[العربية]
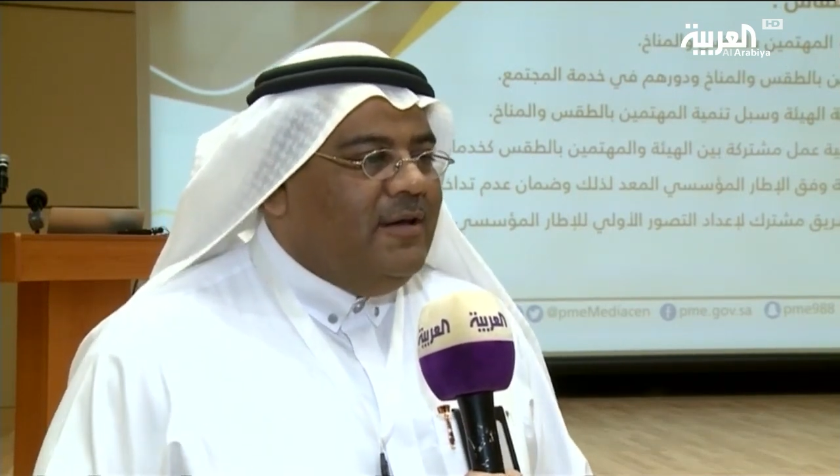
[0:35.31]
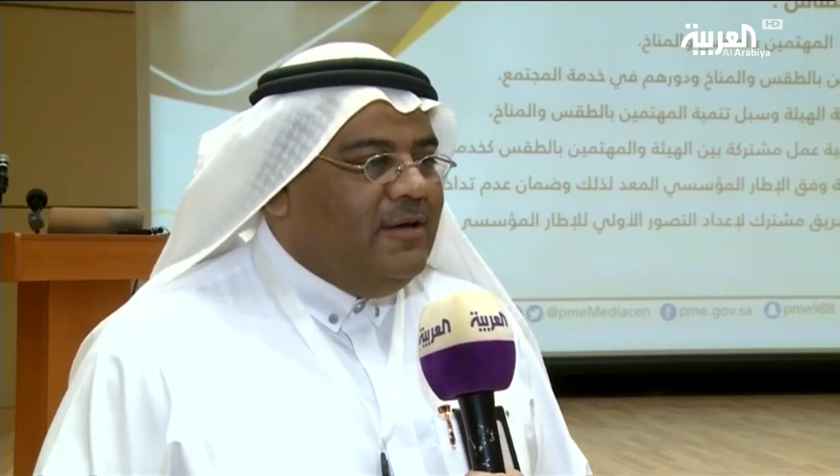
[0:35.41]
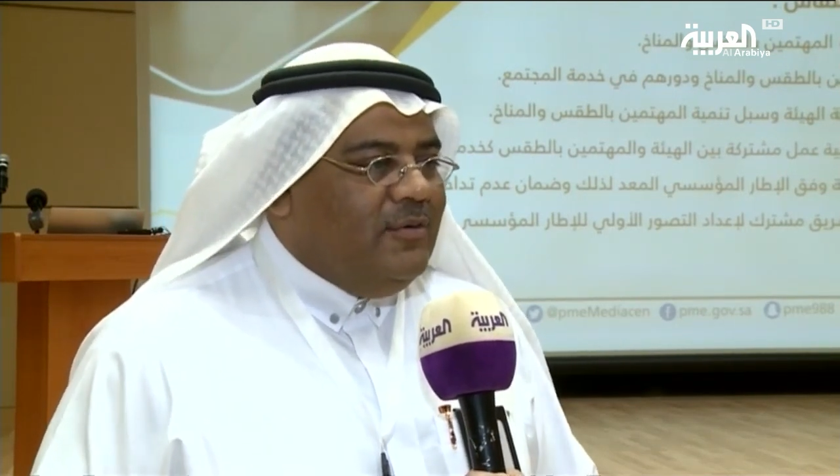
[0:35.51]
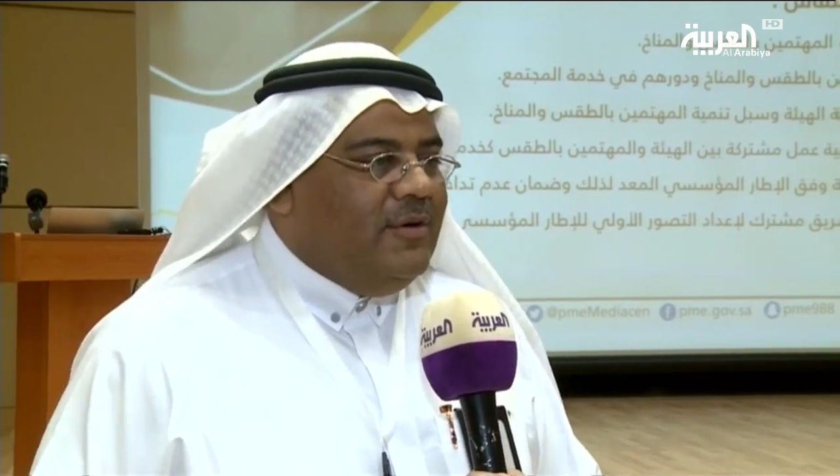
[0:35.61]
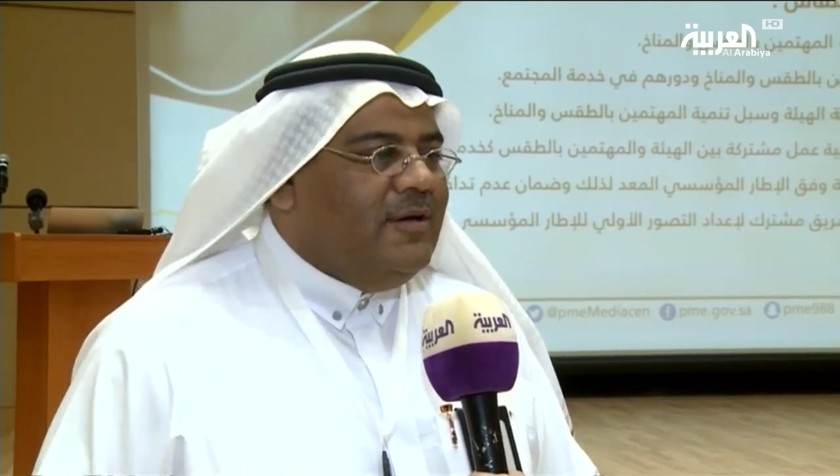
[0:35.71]

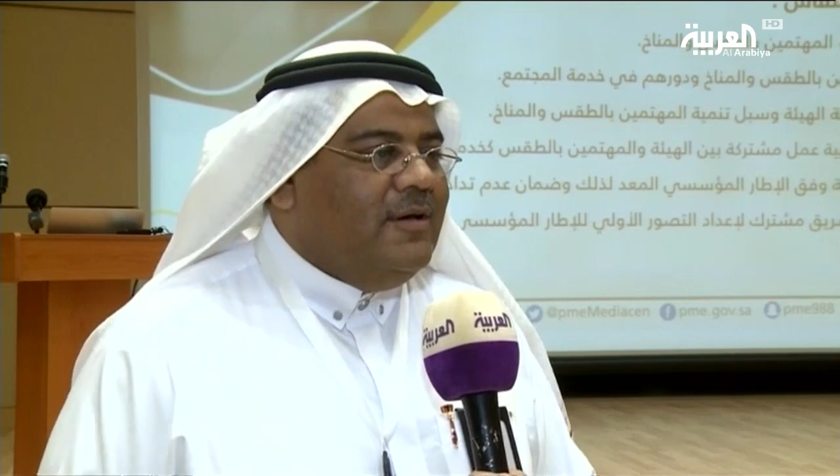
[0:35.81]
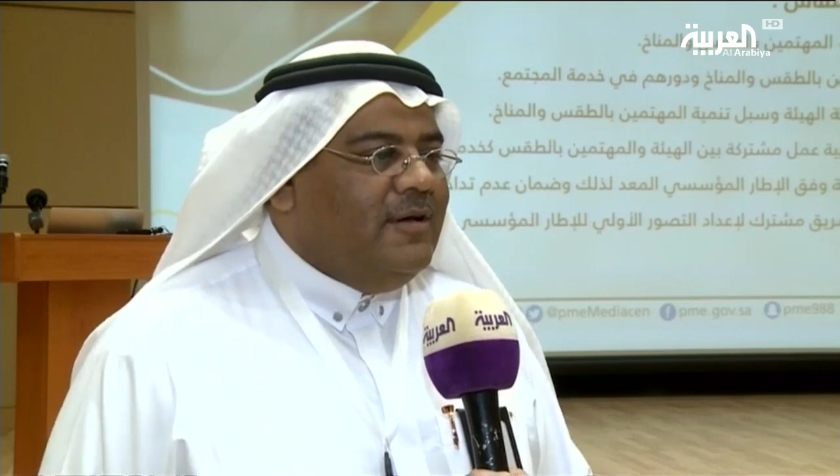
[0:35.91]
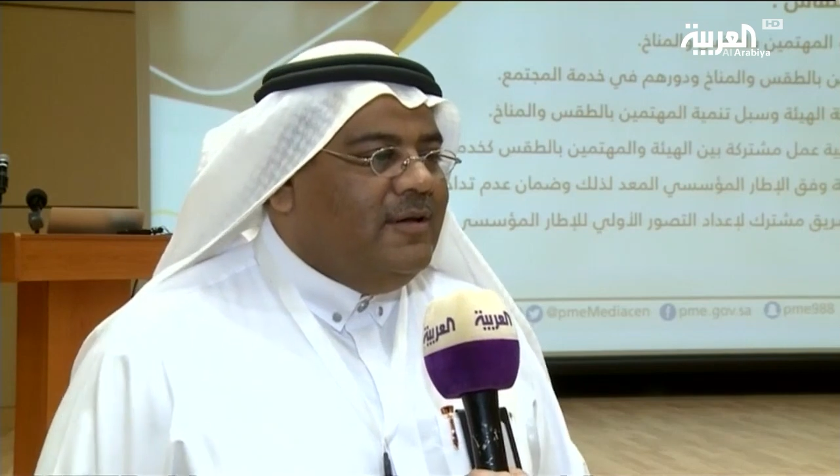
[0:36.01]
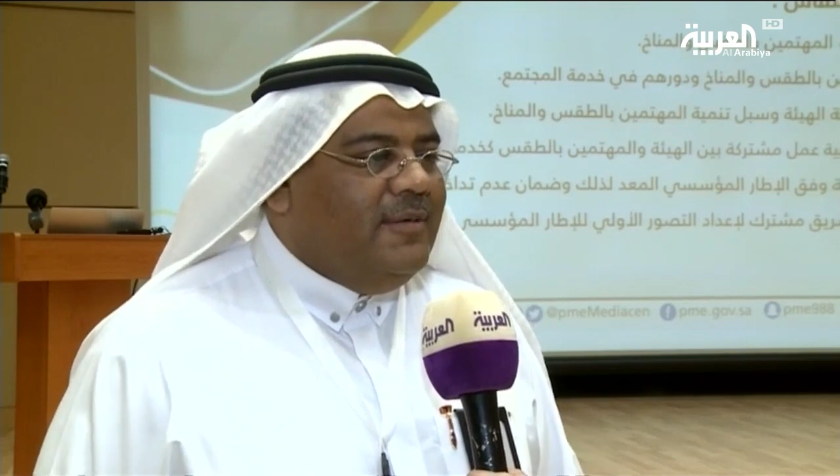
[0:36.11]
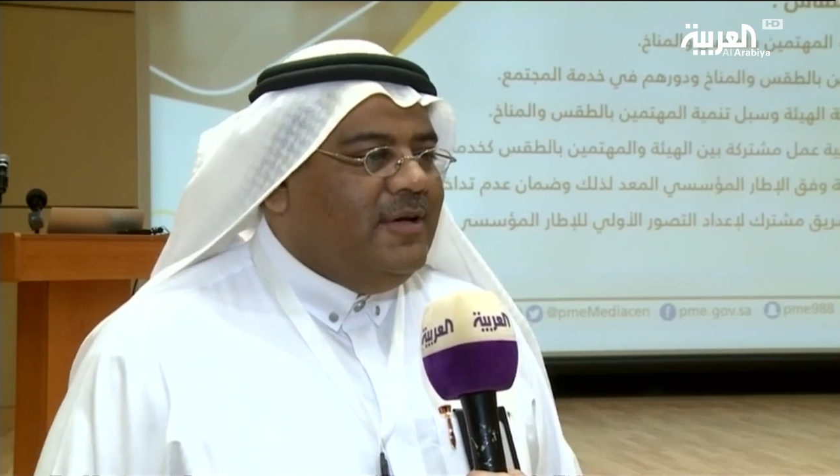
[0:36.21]
لان هناك
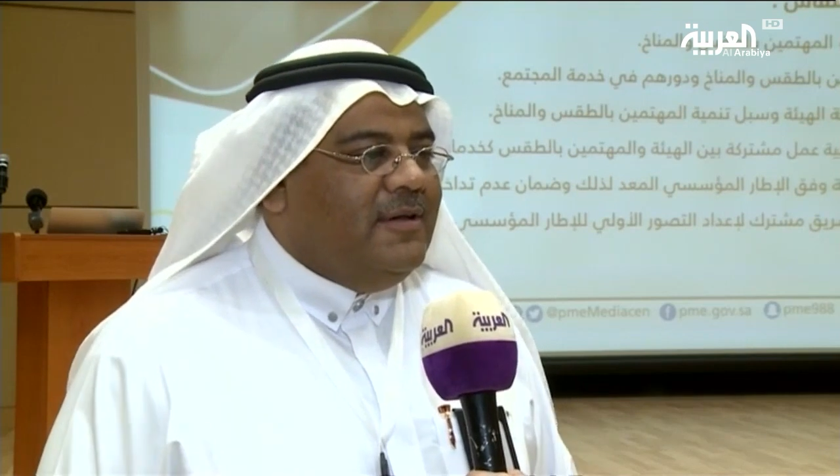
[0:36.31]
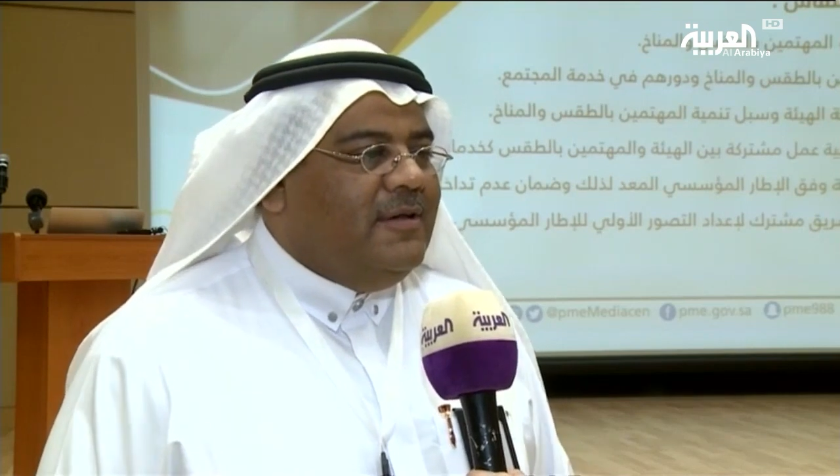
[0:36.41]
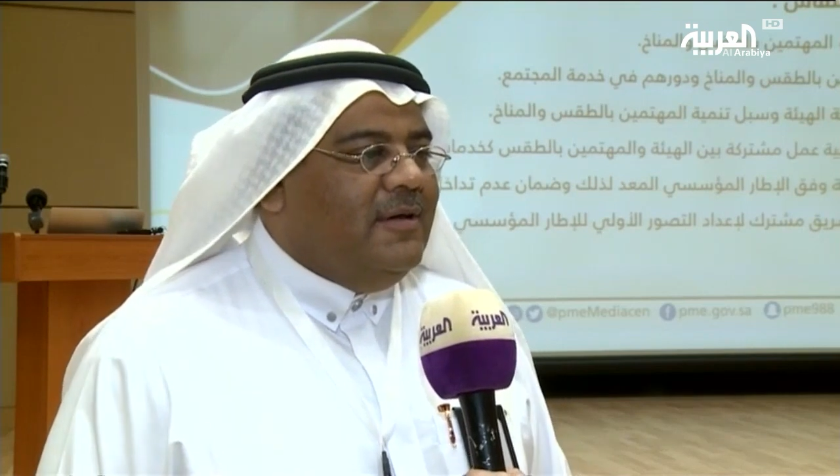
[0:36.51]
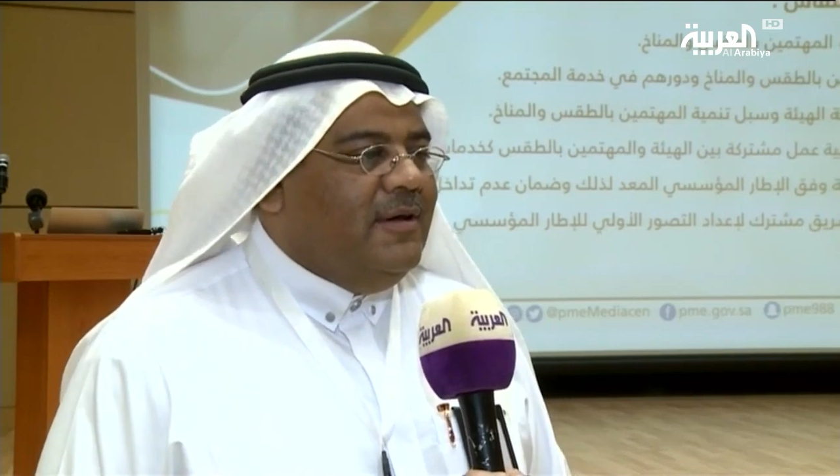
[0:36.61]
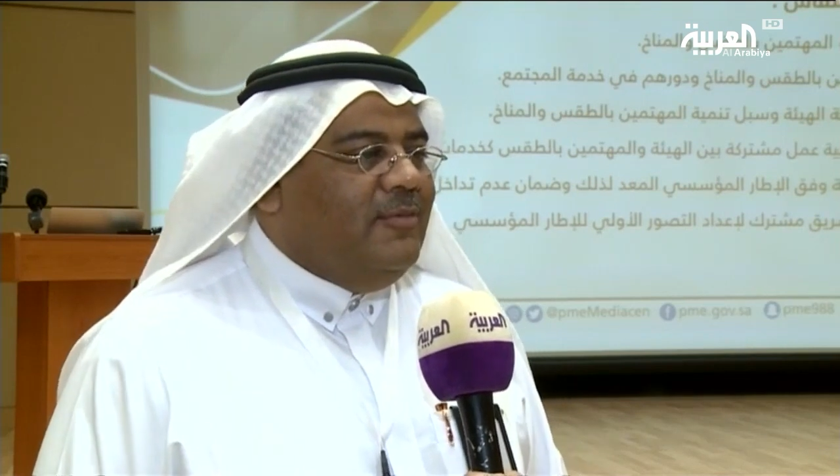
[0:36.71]
خدمات
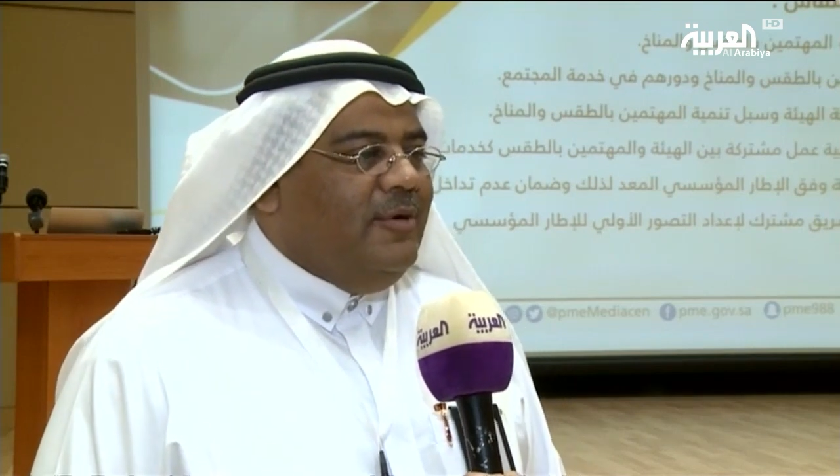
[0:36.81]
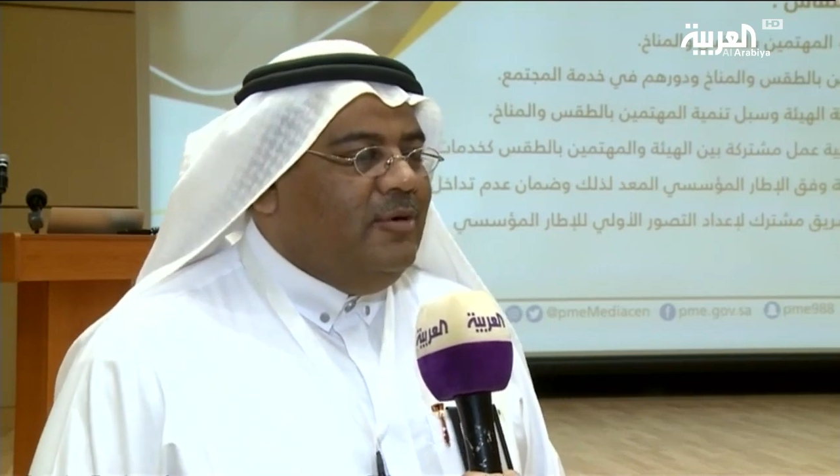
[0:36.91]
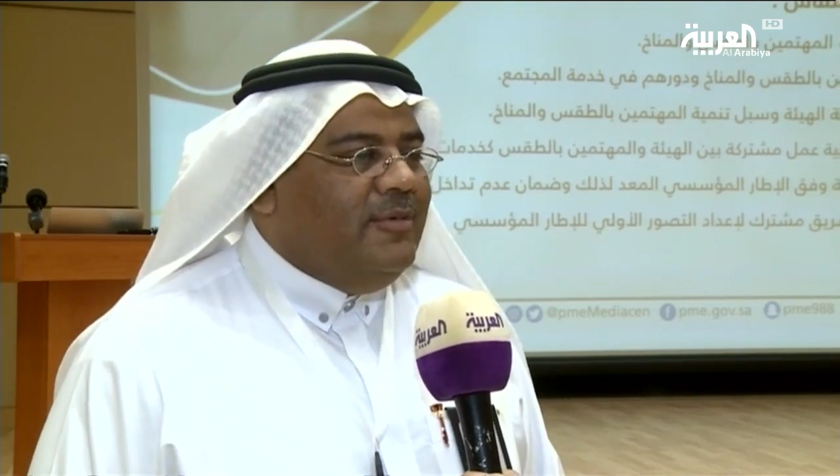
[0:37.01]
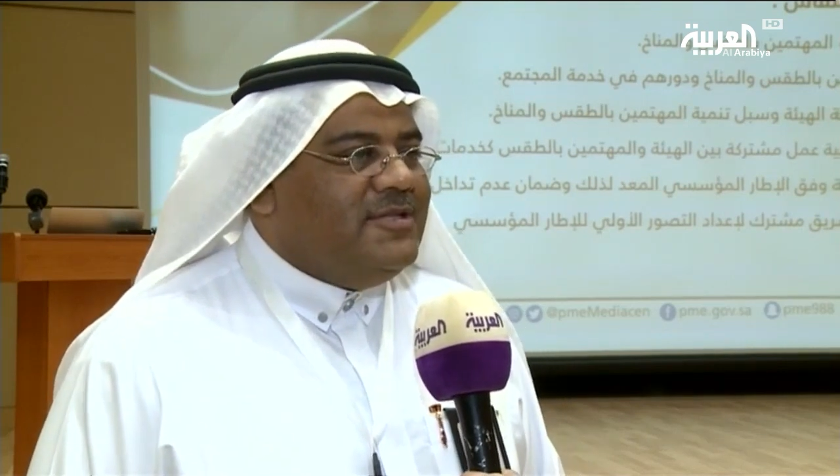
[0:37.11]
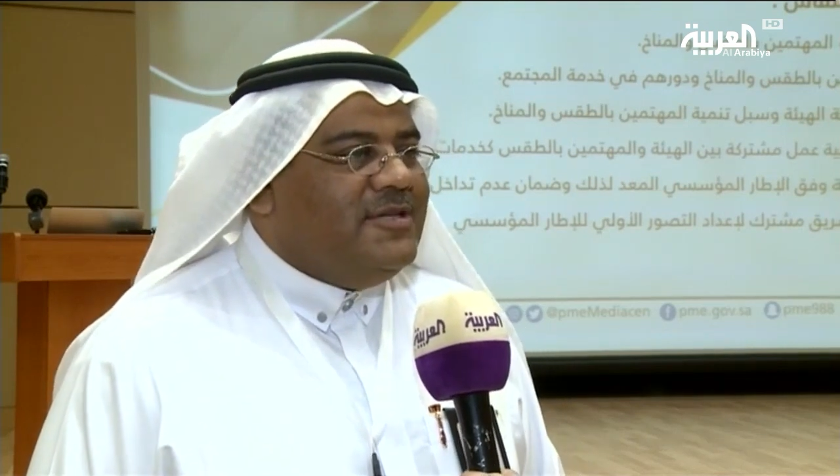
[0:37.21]
او
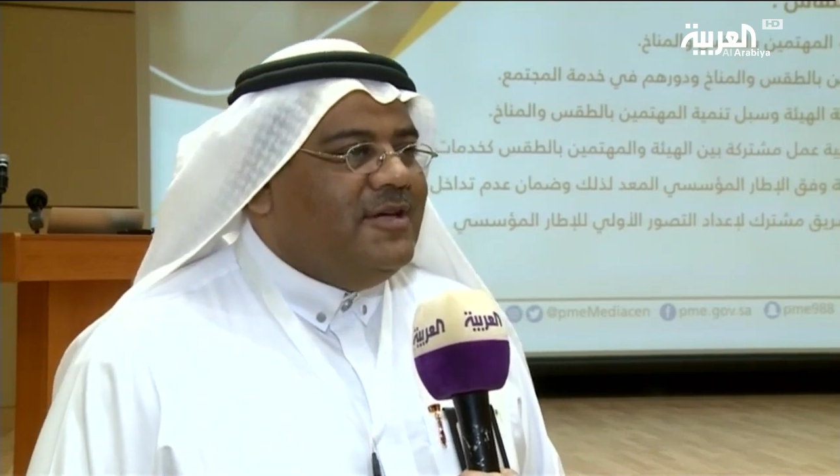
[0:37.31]
معلومات